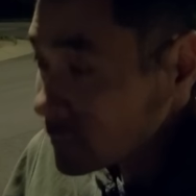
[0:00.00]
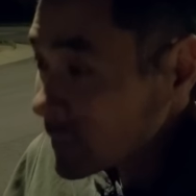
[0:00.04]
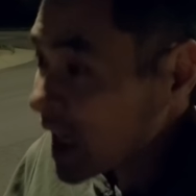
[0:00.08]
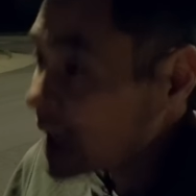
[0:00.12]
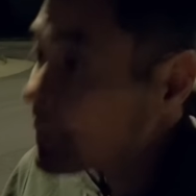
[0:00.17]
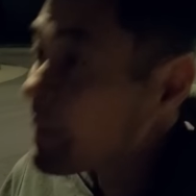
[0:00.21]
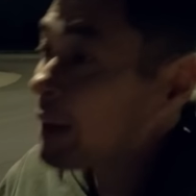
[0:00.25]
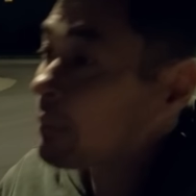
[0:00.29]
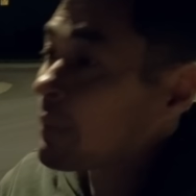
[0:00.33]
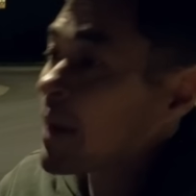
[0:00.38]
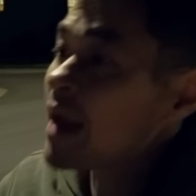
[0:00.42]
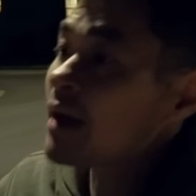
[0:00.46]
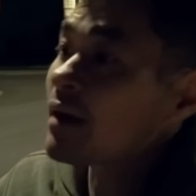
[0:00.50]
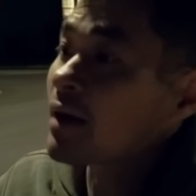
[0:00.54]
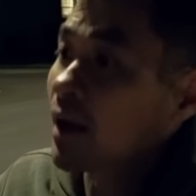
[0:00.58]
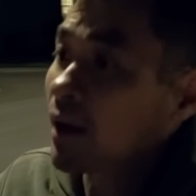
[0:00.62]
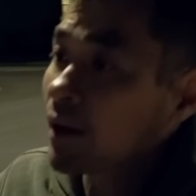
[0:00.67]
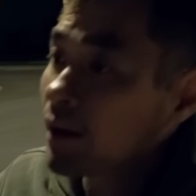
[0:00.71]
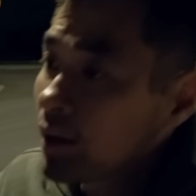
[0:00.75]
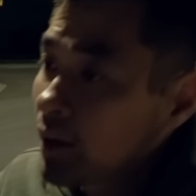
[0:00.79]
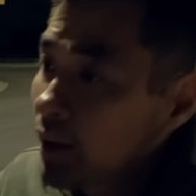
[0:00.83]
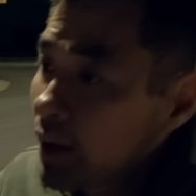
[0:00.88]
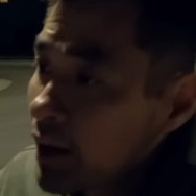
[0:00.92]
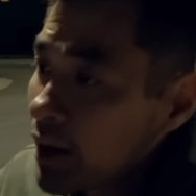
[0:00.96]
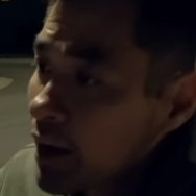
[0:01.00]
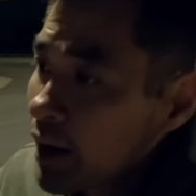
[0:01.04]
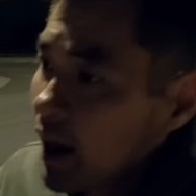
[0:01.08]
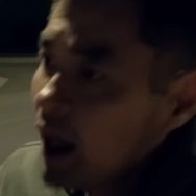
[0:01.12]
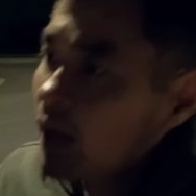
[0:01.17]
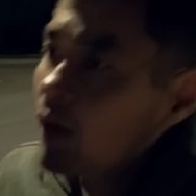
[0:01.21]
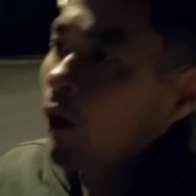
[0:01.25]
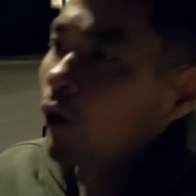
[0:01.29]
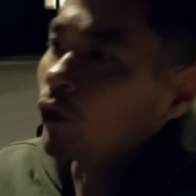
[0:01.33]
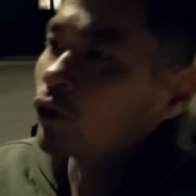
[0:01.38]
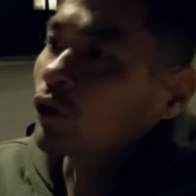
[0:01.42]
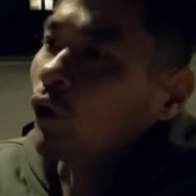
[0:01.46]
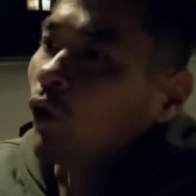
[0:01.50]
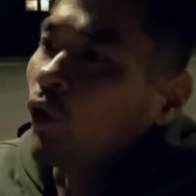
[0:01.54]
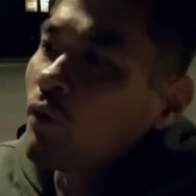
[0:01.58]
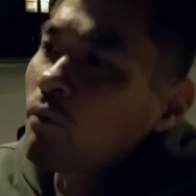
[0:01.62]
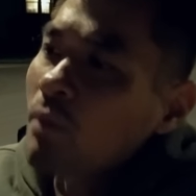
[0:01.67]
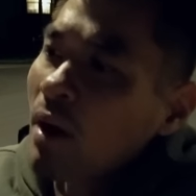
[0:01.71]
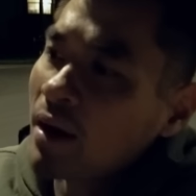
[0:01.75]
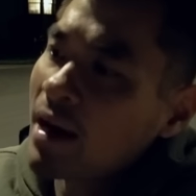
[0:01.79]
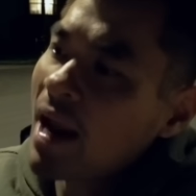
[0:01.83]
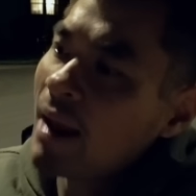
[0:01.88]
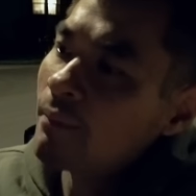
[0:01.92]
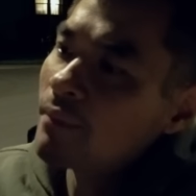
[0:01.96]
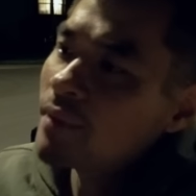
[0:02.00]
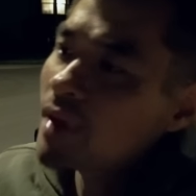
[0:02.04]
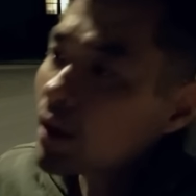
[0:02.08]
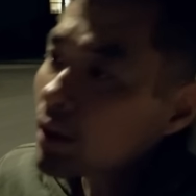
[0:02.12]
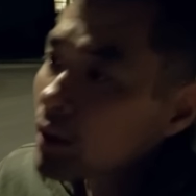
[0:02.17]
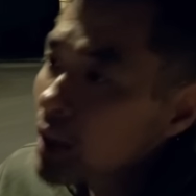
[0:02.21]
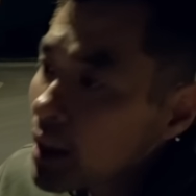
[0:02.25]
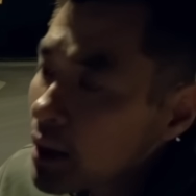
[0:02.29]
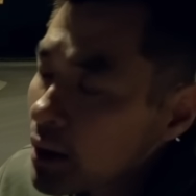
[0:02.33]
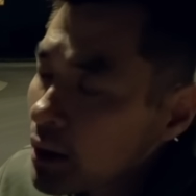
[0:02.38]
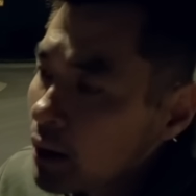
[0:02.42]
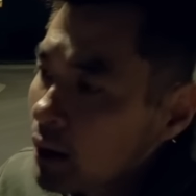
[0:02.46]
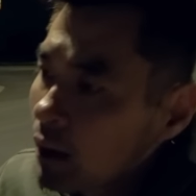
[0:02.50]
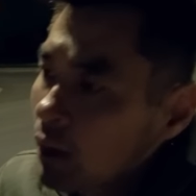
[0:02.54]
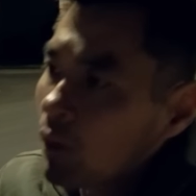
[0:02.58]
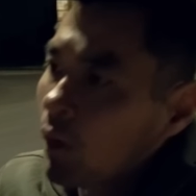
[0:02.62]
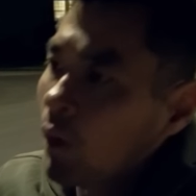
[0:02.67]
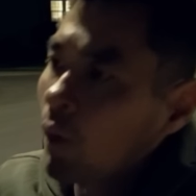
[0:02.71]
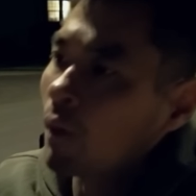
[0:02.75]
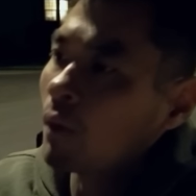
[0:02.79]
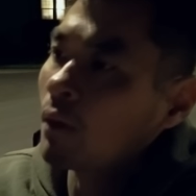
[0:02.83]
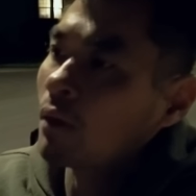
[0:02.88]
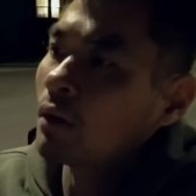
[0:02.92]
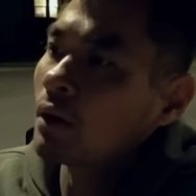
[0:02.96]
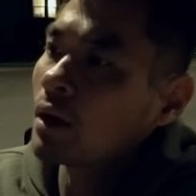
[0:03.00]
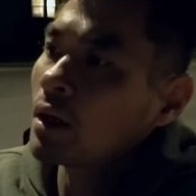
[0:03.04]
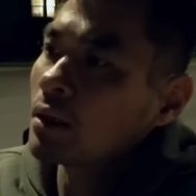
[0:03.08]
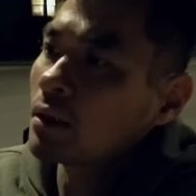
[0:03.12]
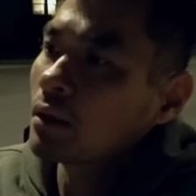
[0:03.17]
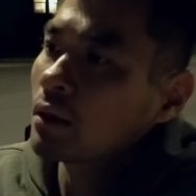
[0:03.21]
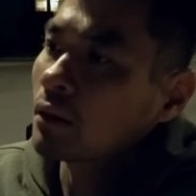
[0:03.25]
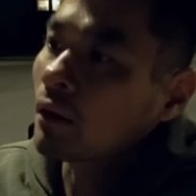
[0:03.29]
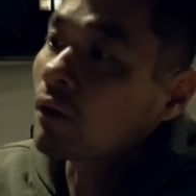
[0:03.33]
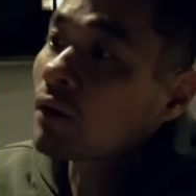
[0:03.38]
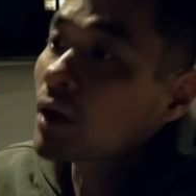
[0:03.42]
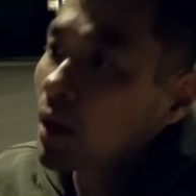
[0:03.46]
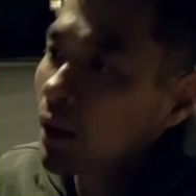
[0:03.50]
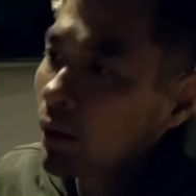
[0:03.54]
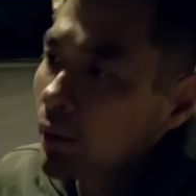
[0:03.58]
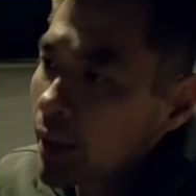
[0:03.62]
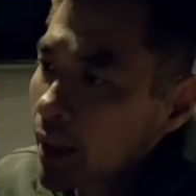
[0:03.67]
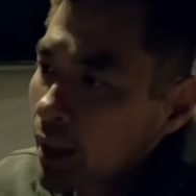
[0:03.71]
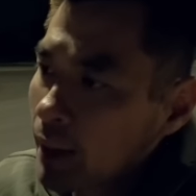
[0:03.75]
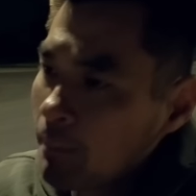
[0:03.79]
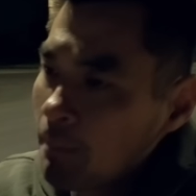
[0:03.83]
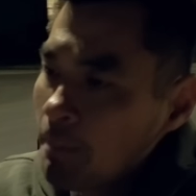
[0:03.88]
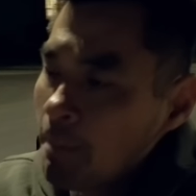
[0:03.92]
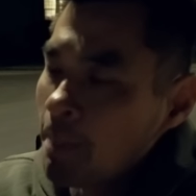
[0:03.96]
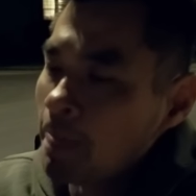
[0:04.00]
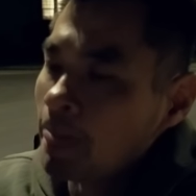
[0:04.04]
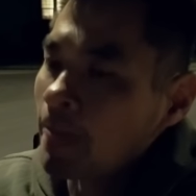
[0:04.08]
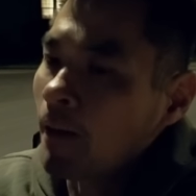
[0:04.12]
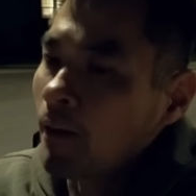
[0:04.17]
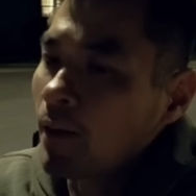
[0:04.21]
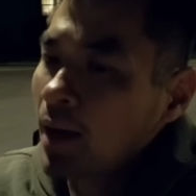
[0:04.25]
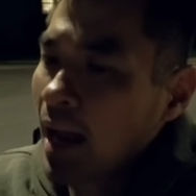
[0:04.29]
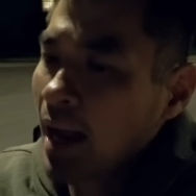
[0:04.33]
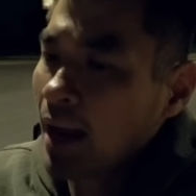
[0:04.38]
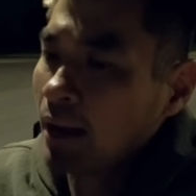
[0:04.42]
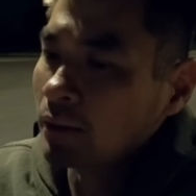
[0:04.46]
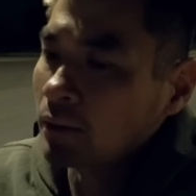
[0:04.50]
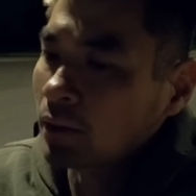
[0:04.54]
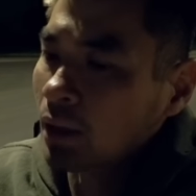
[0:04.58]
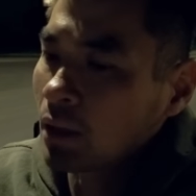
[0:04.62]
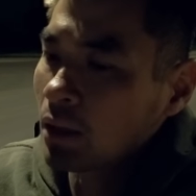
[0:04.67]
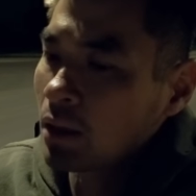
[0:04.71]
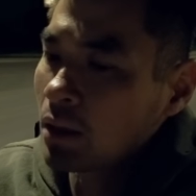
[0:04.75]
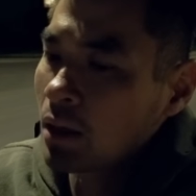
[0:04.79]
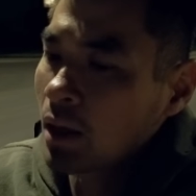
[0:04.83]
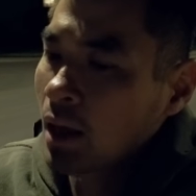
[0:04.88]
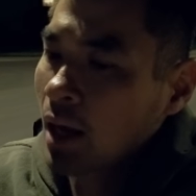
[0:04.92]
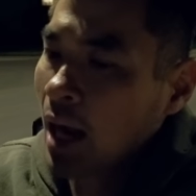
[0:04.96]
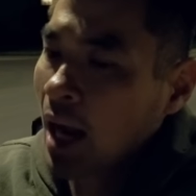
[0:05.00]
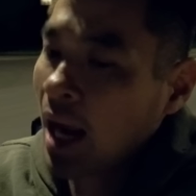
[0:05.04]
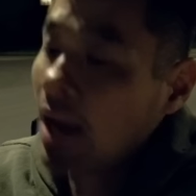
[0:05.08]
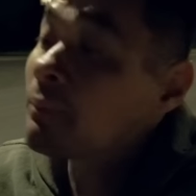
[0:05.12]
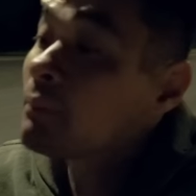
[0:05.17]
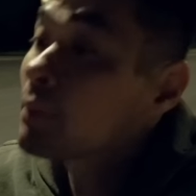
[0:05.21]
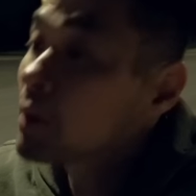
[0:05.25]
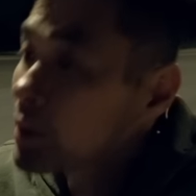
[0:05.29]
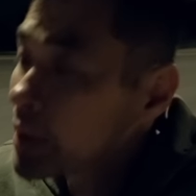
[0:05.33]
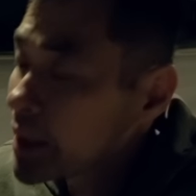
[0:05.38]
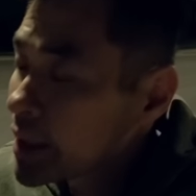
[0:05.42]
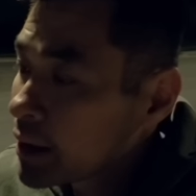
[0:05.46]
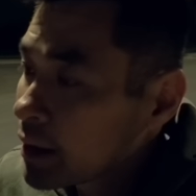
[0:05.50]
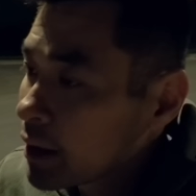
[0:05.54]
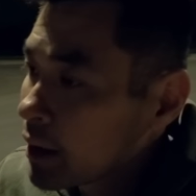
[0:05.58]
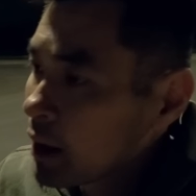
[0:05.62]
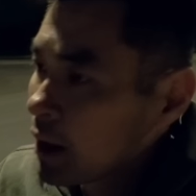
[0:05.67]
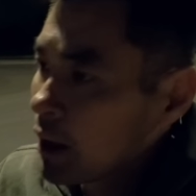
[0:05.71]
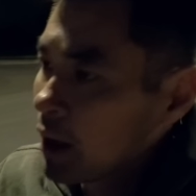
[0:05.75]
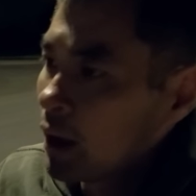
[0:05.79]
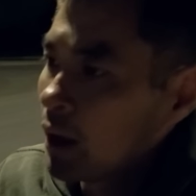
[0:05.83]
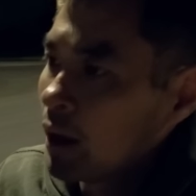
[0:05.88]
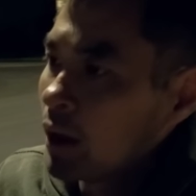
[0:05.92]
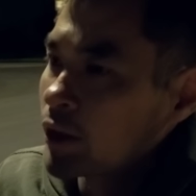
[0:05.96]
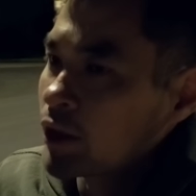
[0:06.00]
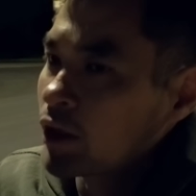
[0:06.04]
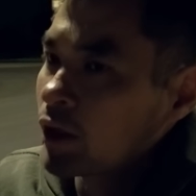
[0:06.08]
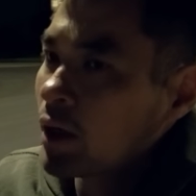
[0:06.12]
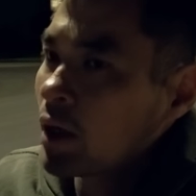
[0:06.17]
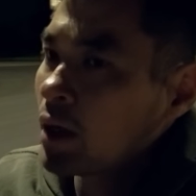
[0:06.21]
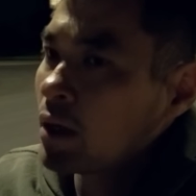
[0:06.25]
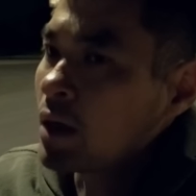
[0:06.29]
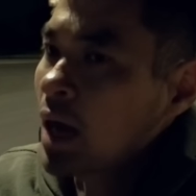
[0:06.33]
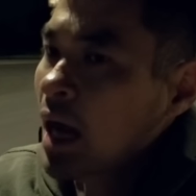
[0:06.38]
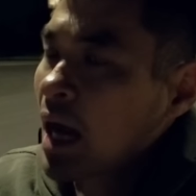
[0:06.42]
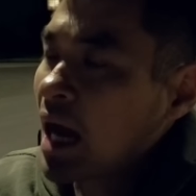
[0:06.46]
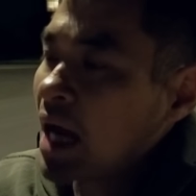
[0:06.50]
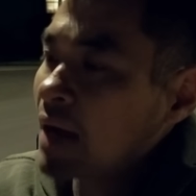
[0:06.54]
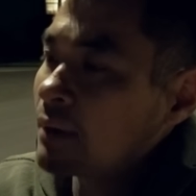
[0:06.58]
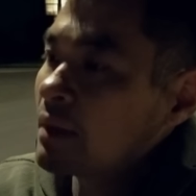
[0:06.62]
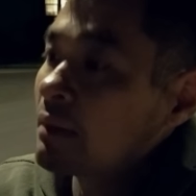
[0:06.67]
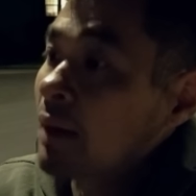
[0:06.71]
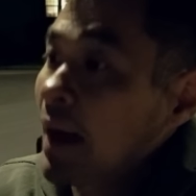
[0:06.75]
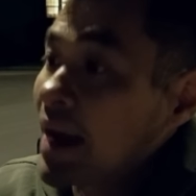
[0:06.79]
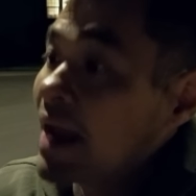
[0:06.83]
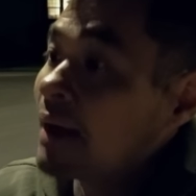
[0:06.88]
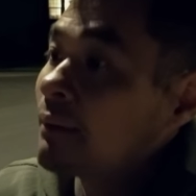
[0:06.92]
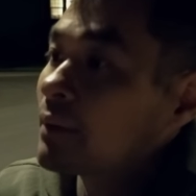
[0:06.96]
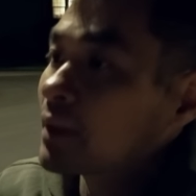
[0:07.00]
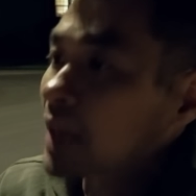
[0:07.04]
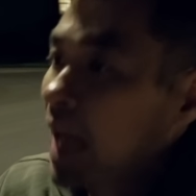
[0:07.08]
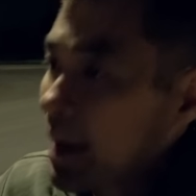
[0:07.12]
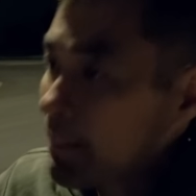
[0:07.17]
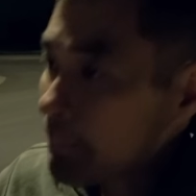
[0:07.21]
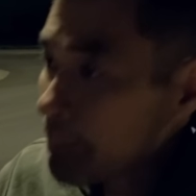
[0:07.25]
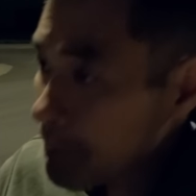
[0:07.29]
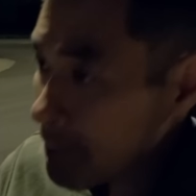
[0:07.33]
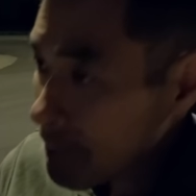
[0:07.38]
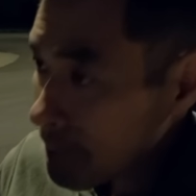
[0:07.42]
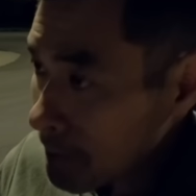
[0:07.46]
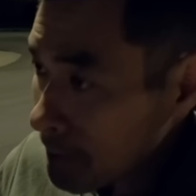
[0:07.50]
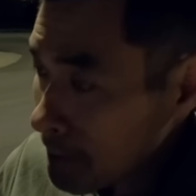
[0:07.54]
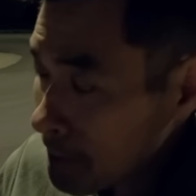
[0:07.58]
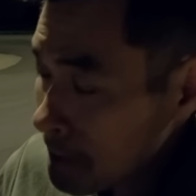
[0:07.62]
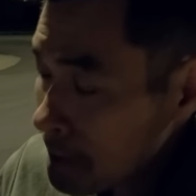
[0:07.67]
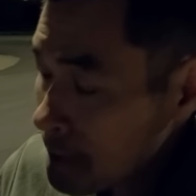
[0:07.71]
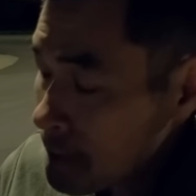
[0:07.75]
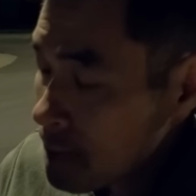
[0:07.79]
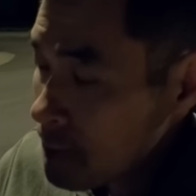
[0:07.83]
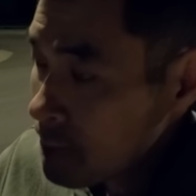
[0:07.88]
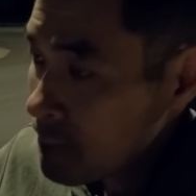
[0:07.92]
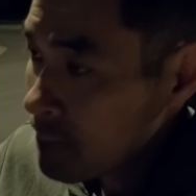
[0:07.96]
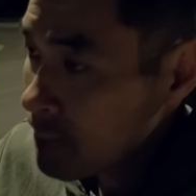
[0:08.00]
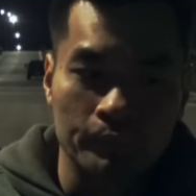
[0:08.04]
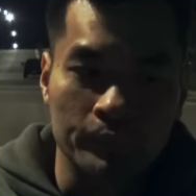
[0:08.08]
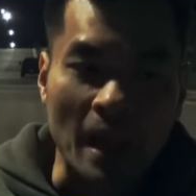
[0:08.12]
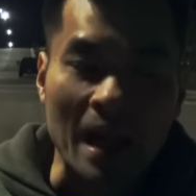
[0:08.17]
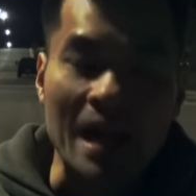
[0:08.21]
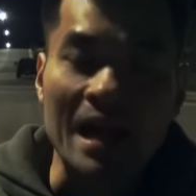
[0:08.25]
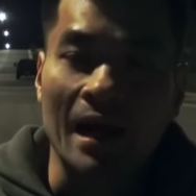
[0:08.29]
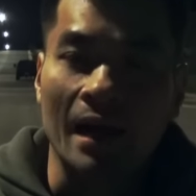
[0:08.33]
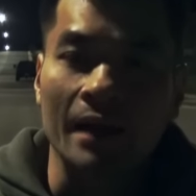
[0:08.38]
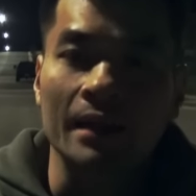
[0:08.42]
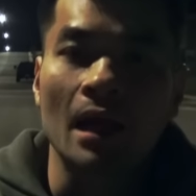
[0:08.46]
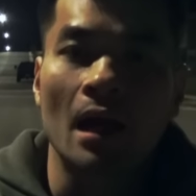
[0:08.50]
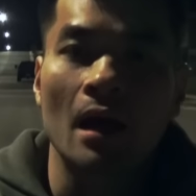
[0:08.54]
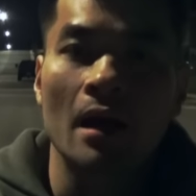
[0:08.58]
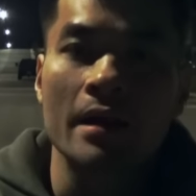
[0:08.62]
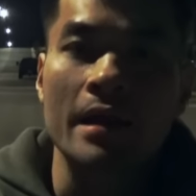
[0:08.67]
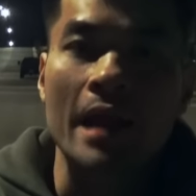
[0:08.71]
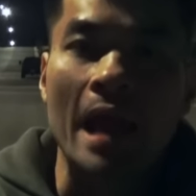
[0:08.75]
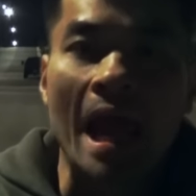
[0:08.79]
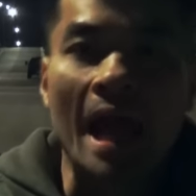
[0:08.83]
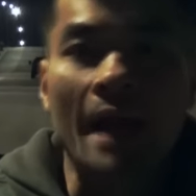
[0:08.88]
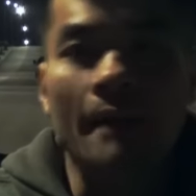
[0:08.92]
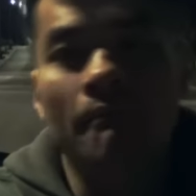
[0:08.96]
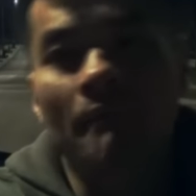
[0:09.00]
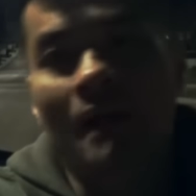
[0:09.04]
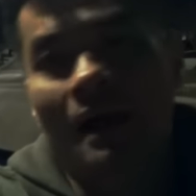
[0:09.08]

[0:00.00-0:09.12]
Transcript: Các bạn biết nè, cái độ tuổi mà đẹp nhất á, của con người á, đó là từ 20 cho đến 27-28. Đây là cái thời gian